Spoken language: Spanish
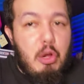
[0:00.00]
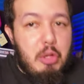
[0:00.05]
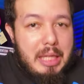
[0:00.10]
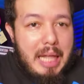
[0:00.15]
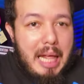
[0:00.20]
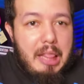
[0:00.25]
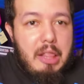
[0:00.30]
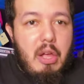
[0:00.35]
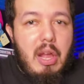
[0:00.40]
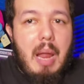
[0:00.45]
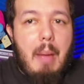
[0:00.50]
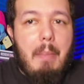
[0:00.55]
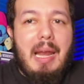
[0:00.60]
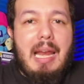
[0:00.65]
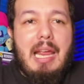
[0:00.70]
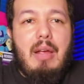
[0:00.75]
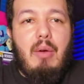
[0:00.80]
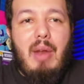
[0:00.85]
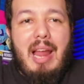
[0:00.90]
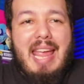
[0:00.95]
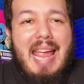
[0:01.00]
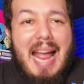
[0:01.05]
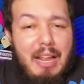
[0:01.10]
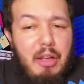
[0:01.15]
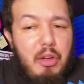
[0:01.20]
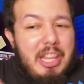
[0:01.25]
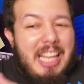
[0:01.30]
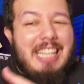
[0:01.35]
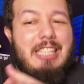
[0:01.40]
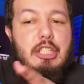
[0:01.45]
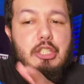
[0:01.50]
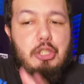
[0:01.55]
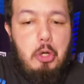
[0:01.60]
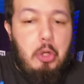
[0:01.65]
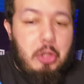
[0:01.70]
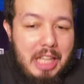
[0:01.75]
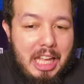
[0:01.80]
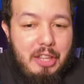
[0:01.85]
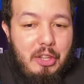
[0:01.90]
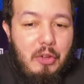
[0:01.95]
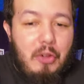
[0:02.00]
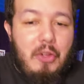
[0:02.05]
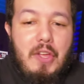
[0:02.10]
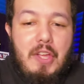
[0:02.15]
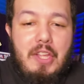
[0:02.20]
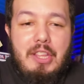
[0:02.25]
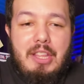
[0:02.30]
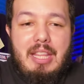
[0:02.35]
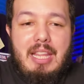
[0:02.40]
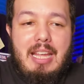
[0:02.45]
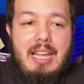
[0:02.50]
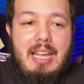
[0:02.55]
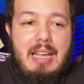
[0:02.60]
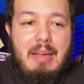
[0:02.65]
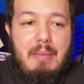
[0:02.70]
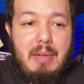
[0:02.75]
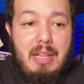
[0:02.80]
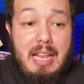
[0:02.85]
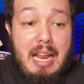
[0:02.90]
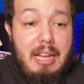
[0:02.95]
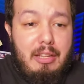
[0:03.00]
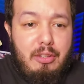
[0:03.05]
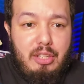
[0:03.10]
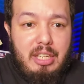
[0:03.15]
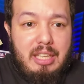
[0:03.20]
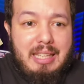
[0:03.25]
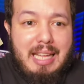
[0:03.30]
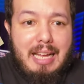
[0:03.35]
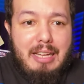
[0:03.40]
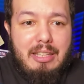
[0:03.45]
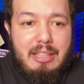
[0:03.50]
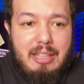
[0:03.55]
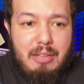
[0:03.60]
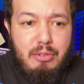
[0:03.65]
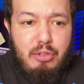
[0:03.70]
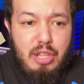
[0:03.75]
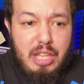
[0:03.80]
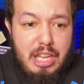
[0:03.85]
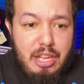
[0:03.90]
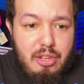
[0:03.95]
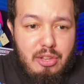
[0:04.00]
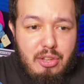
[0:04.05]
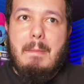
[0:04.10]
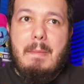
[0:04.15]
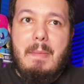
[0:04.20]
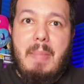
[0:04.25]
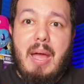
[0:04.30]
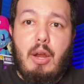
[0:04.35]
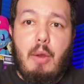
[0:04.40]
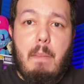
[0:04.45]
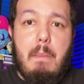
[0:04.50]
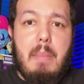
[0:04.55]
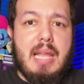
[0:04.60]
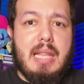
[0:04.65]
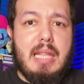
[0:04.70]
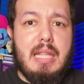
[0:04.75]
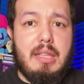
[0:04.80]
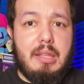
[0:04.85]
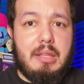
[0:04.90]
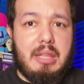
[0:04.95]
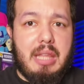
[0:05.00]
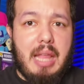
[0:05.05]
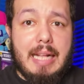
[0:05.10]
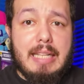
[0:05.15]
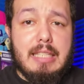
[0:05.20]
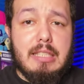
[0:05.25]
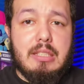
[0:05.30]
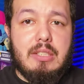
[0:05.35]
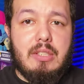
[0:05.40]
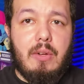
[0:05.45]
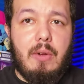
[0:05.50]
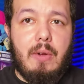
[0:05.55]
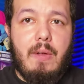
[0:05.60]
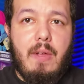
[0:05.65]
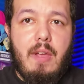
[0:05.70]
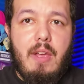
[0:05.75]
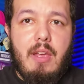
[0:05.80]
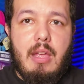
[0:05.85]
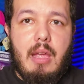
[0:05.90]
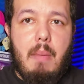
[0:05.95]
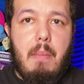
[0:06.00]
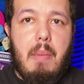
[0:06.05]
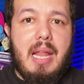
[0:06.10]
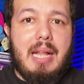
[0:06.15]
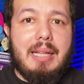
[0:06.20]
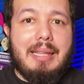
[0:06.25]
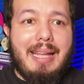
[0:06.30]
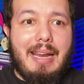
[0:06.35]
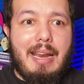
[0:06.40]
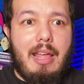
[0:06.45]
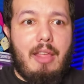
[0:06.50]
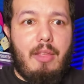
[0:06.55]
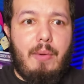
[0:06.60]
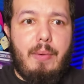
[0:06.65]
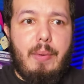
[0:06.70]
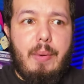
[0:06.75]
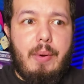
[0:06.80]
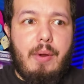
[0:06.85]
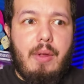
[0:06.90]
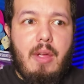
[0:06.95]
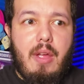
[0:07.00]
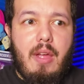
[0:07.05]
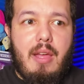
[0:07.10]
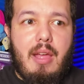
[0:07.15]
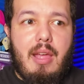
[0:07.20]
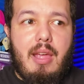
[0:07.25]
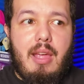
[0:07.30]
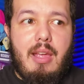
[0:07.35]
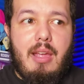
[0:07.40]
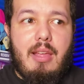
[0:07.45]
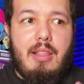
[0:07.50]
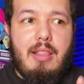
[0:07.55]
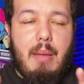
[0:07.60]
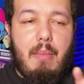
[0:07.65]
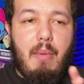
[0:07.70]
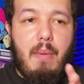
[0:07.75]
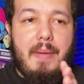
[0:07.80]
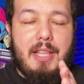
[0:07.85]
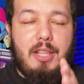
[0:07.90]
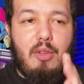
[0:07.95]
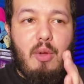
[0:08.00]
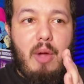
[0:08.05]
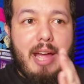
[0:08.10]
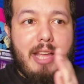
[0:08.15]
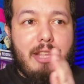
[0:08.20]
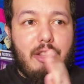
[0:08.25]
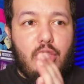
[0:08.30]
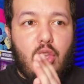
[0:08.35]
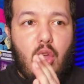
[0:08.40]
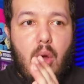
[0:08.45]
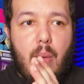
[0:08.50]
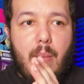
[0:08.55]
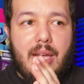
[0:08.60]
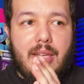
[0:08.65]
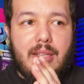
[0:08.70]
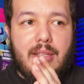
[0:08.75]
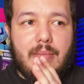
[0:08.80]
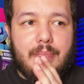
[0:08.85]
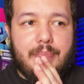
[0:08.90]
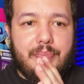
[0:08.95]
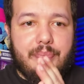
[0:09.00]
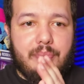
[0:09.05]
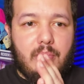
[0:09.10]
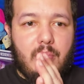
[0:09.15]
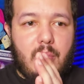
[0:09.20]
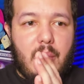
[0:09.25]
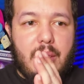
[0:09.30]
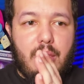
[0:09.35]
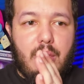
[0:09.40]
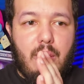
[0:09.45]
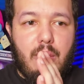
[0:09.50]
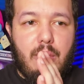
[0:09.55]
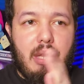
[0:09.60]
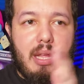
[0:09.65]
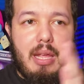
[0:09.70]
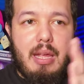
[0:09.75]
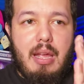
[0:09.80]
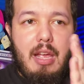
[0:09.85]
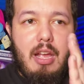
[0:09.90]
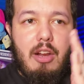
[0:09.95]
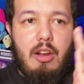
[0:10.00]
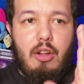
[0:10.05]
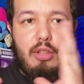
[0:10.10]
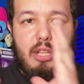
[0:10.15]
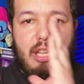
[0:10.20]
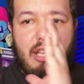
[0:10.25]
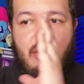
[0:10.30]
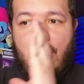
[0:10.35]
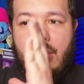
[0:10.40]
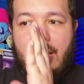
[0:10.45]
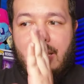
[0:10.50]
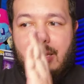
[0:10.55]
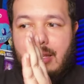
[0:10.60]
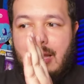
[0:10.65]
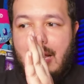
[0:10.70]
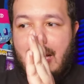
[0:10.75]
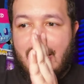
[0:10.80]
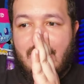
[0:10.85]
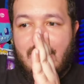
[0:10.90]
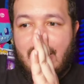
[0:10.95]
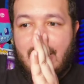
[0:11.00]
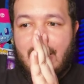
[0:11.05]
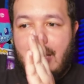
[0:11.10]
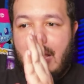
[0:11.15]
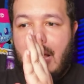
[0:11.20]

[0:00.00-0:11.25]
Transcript: contando de la película. Hay algo en el sótano de, ¿verdad? Donde están estos niños. Pero es bien intenso. Es bien aterrador. Y de momento hay tomas en donde los niños están